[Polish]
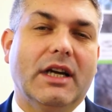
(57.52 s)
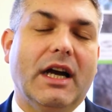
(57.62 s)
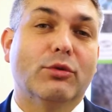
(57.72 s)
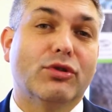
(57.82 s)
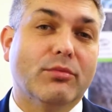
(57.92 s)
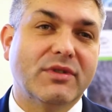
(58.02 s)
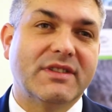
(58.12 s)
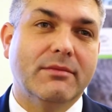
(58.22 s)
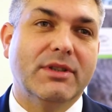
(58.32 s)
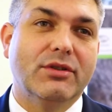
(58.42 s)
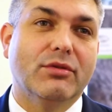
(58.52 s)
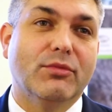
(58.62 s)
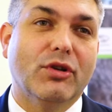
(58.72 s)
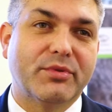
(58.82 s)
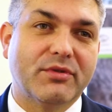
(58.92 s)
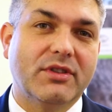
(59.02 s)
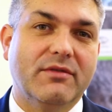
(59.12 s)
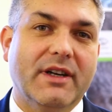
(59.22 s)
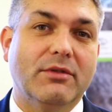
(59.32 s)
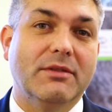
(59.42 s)
autobusy będą
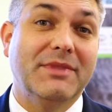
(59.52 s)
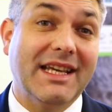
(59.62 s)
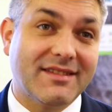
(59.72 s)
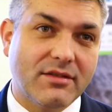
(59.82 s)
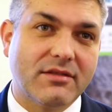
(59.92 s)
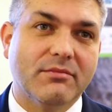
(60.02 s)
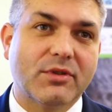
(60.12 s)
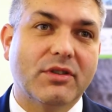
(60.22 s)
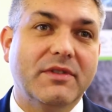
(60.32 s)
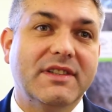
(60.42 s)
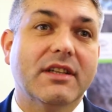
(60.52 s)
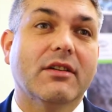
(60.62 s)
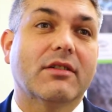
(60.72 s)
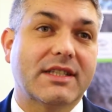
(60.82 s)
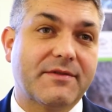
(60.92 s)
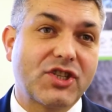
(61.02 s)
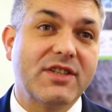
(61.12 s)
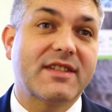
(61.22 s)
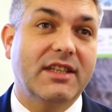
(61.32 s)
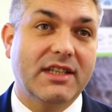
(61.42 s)
obsługiwały miasto Ząbkowice oraz
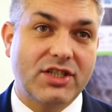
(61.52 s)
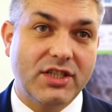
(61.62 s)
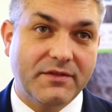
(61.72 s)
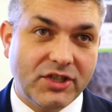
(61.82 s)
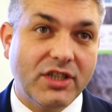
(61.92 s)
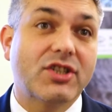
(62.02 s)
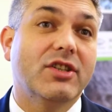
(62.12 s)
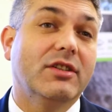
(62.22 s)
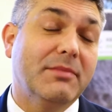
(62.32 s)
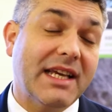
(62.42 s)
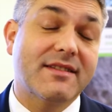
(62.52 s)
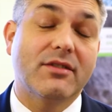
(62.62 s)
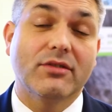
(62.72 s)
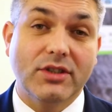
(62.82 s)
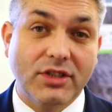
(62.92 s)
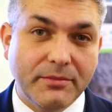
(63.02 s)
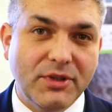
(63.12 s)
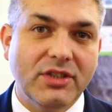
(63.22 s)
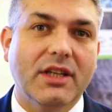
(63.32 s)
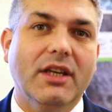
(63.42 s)
wszystkie nasze wsie, czyli miasto i
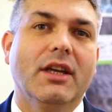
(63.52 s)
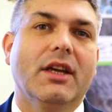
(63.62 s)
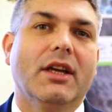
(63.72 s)
gminę.